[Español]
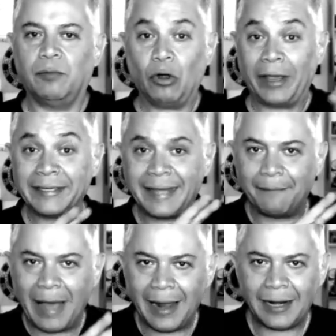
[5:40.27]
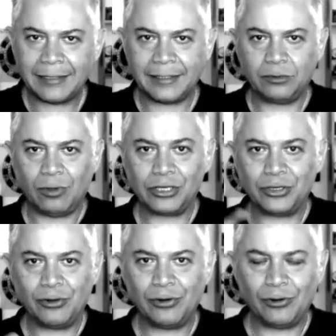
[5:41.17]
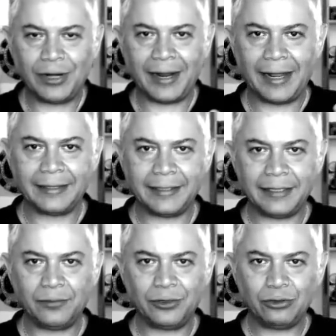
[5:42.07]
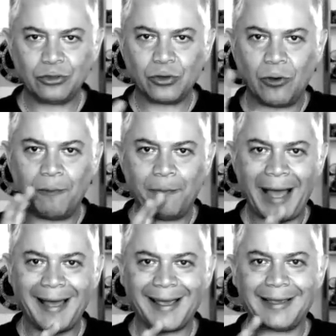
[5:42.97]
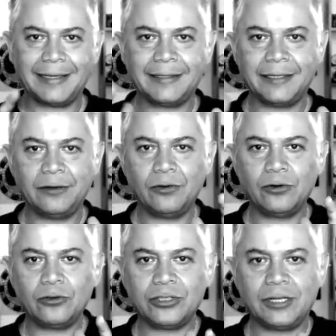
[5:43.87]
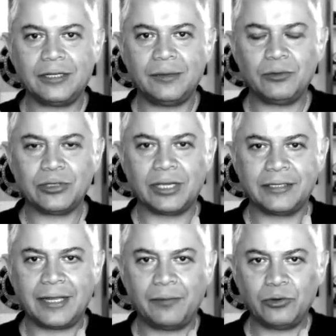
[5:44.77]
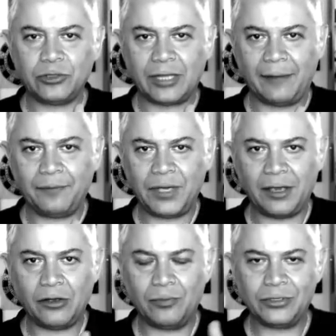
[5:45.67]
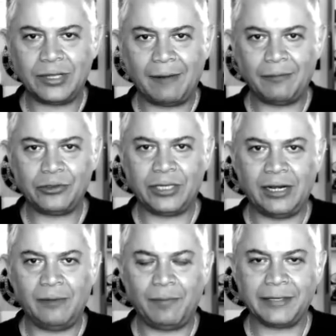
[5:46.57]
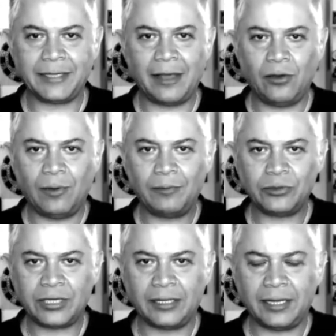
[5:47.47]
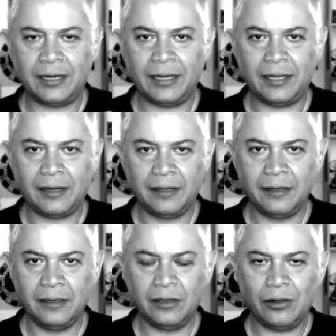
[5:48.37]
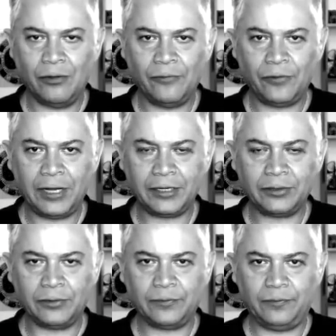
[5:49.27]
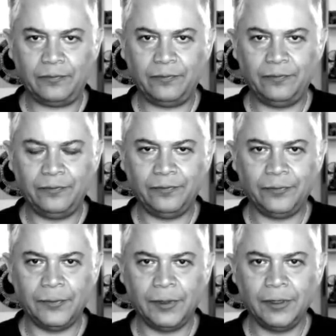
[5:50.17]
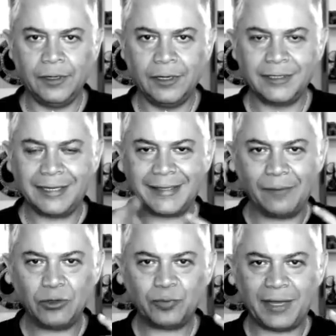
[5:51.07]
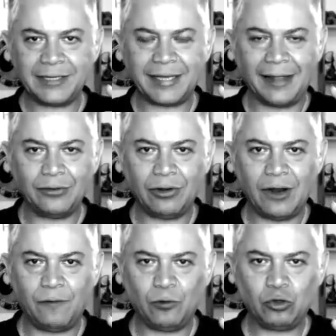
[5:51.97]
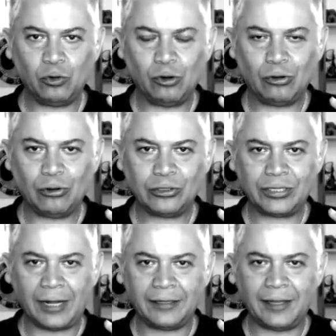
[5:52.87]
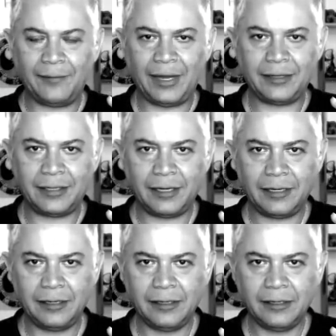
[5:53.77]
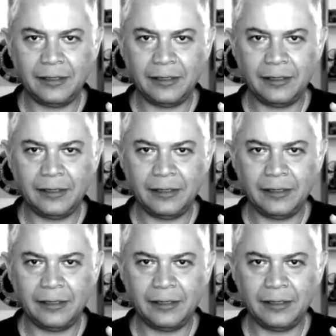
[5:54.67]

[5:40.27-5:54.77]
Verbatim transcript: porque esta mala situación, lo negativo, entonces compara y si no nos sentimos que estamos tan bien como estábamos en el pasado, vamos a tener conflicto. Si estamos pensando en el futuro constantemente,